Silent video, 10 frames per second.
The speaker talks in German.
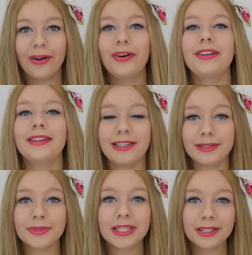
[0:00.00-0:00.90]
Und in
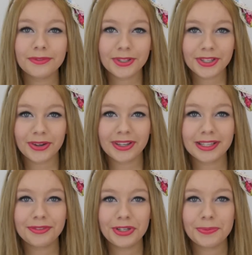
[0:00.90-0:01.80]
diesem Sinne wünsche ich euch
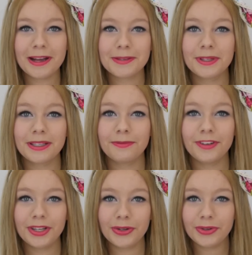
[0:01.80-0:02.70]
jetzt viel Spaß mit dem
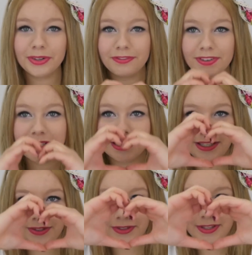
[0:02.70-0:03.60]
Video und wir
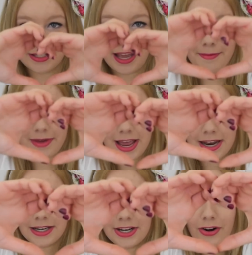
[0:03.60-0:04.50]
sehen uns am
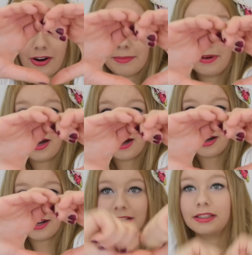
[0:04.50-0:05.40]
Ende
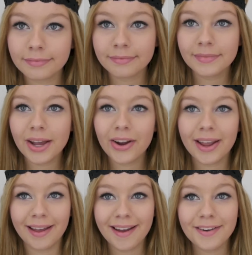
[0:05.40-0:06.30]
nochmal.
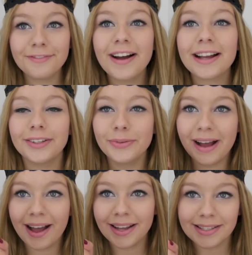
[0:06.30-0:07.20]
Okay, Fakt
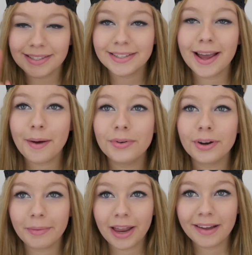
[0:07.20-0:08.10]
Nummer 1. Ich habe
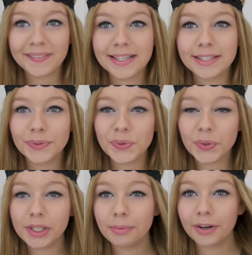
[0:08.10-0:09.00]
normalerweise
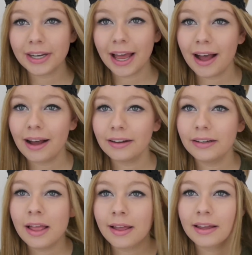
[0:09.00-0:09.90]
dunkelblonde Haare,